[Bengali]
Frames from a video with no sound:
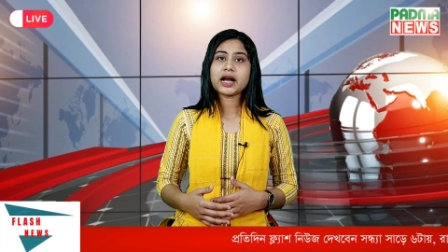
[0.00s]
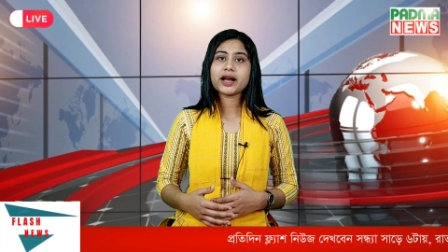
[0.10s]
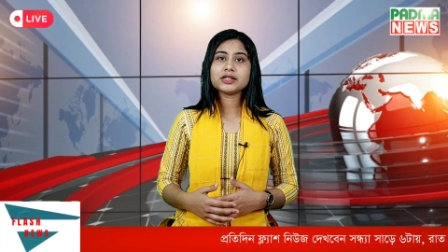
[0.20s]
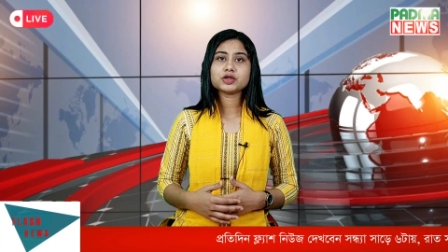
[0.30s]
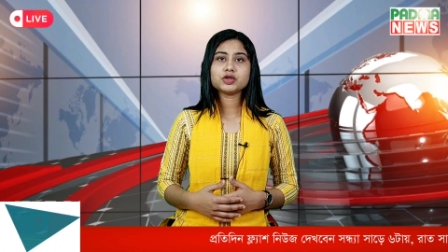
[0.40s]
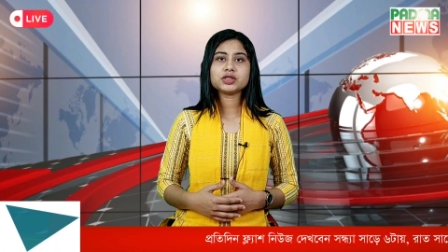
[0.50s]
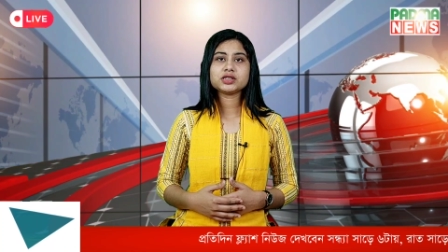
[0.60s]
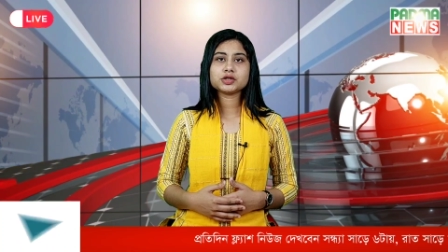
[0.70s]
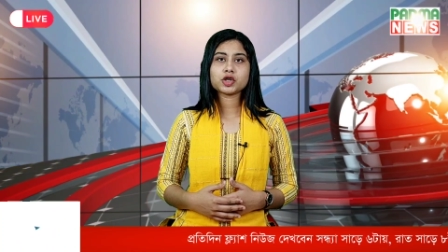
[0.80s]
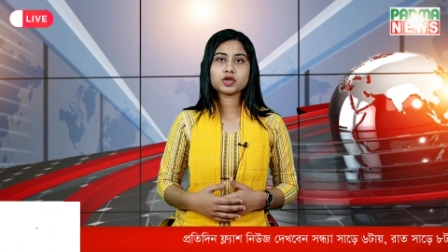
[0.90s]
ঢাকায়
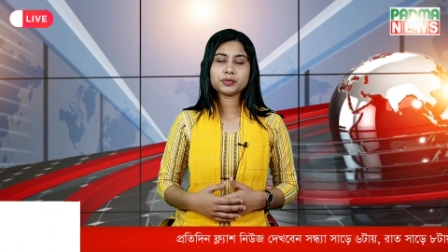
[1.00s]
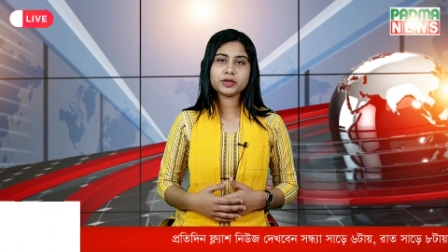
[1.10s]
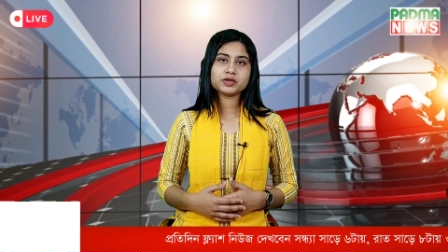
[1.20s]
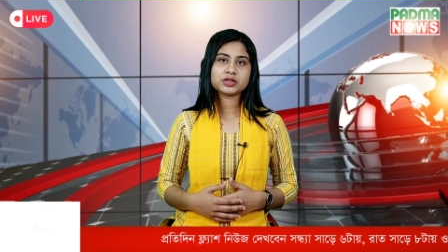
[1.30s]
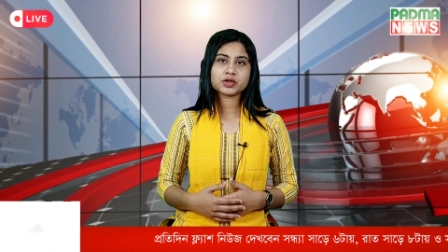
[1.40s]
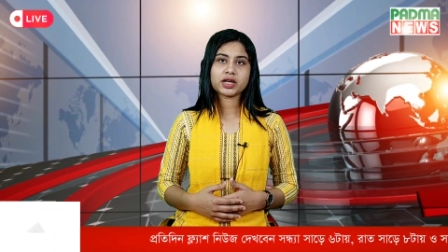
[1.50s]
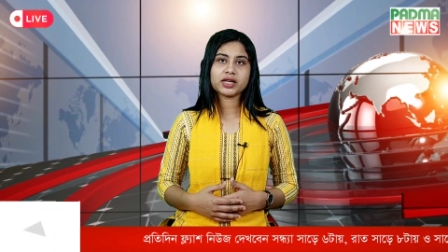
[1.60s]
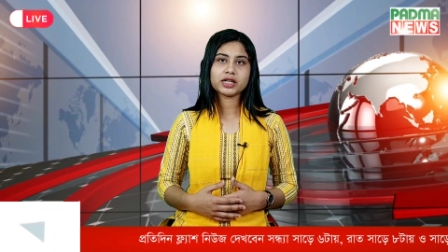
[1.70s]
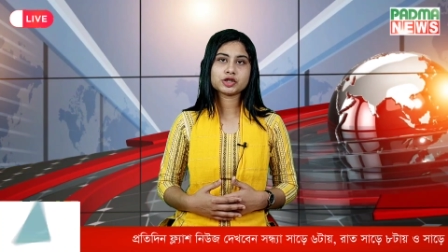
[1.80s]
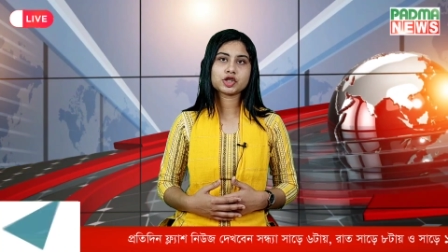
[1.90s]
চলচ্চিত্রের জনপ্রিয়
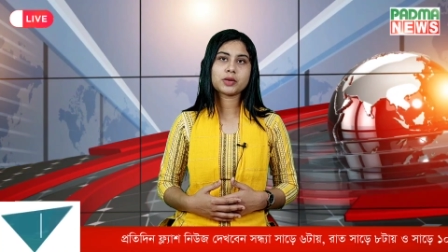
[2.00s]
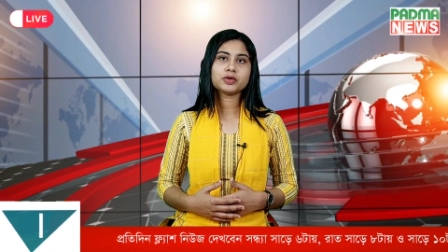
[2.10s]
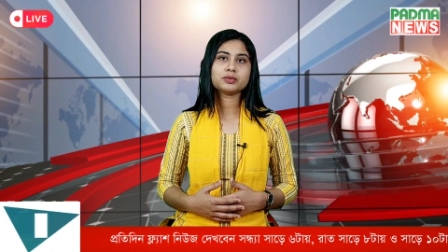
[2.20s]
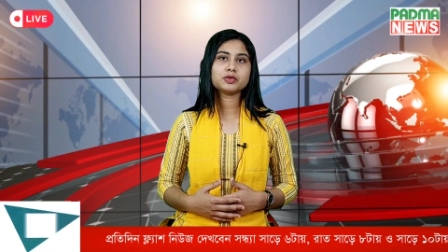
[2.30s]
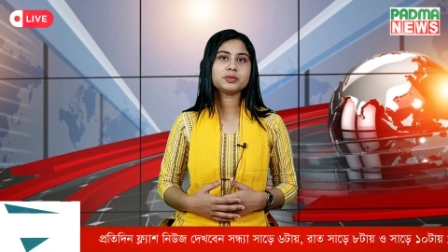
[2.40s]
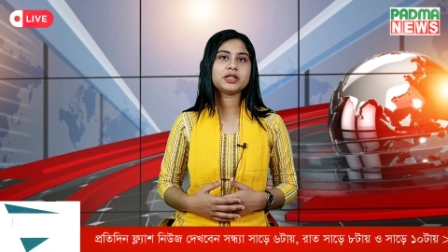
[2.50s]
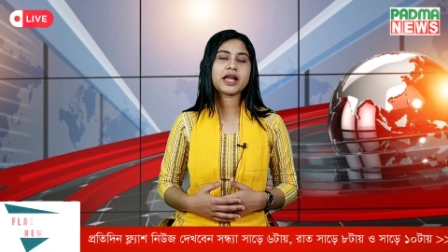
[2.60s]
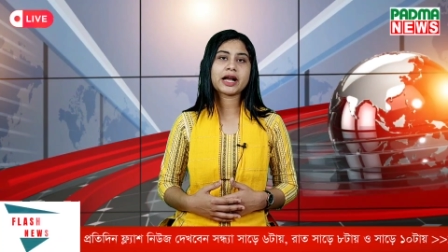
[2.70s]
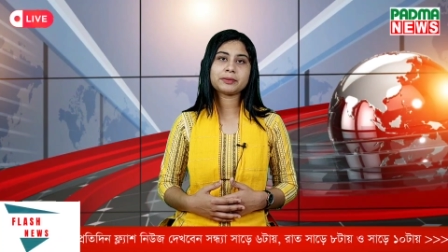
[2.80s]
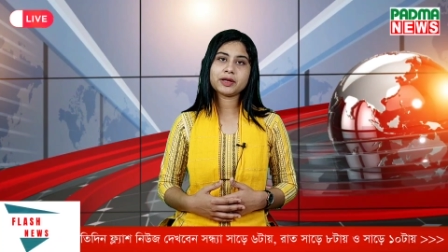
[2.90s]
চিত্রনায়িকা শবনম
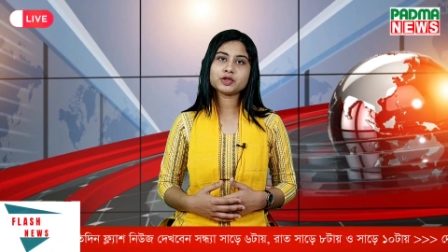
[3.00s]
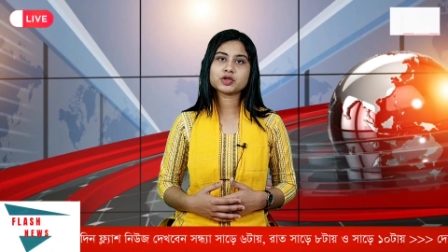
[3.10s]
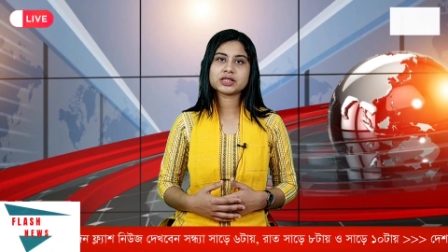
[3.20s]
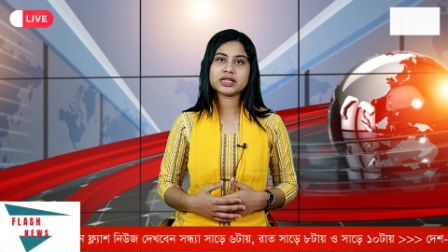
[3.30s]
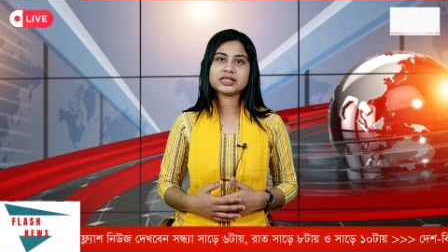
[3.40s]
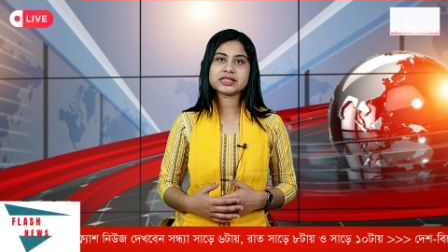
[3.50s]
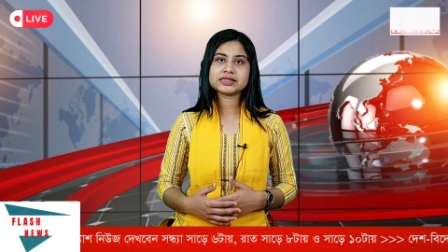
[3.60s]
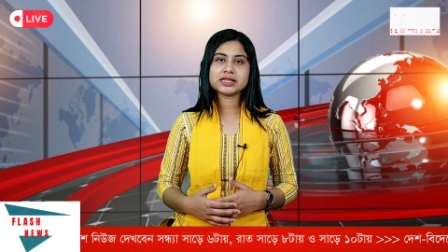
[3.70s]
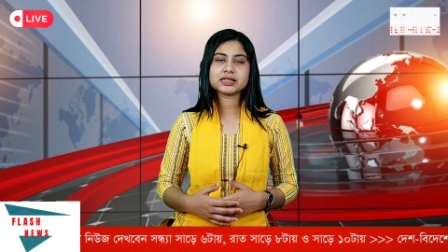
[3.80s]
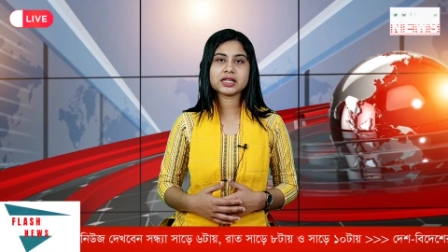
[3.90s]
বুবলির একমাত্র ছেলে
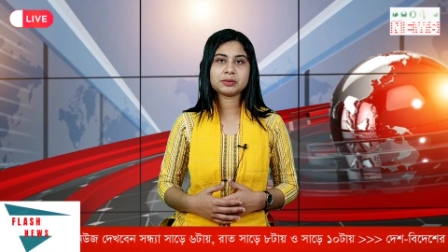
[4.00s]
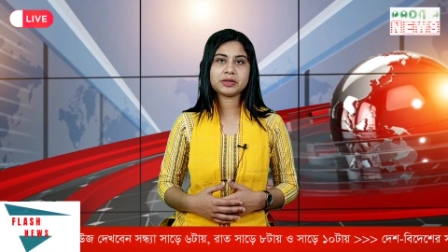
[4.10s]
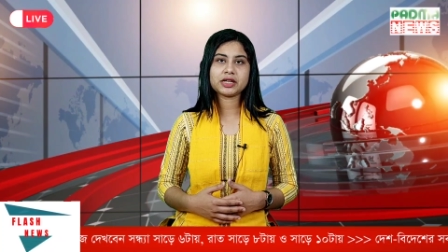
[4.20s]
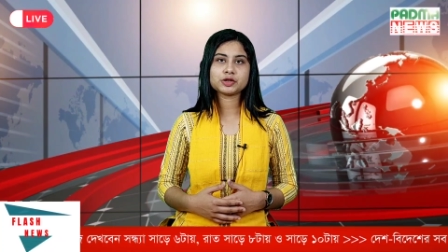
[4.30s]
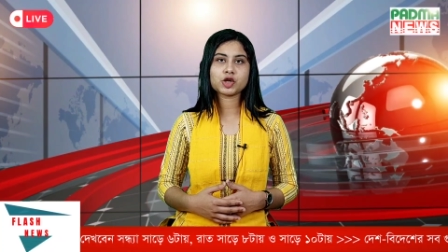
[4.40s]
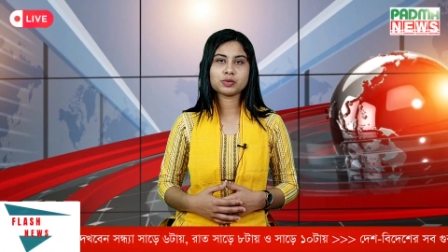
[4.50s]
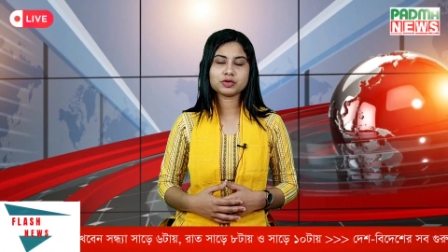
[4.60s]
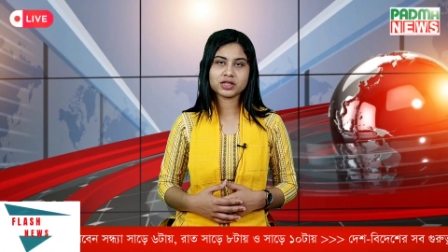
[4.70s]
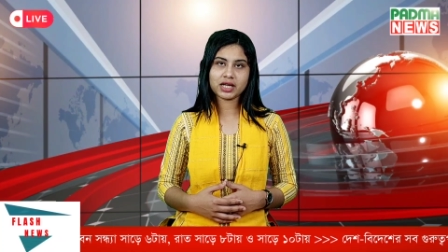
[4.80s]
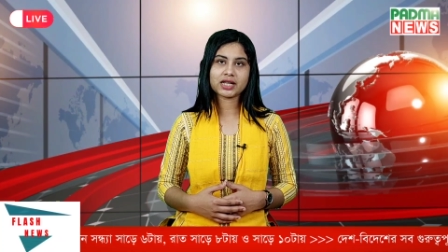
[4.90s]
শেজাদ খান বীরের
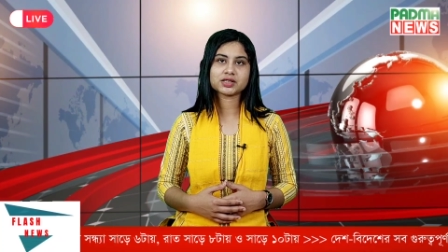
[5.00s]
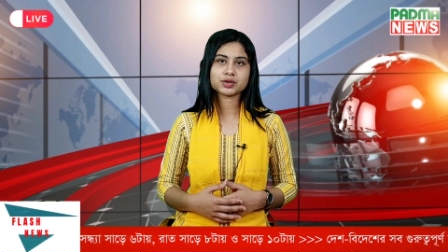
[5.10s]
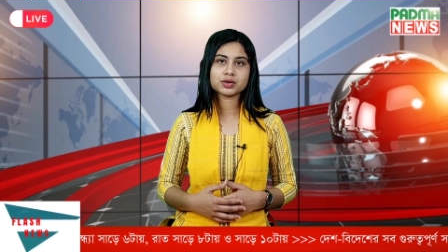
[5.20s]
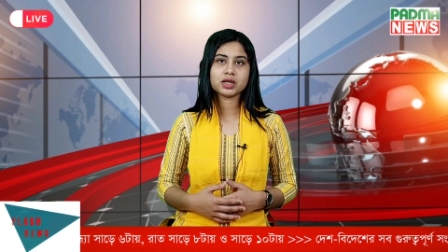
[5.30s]
জন্মদিন আজ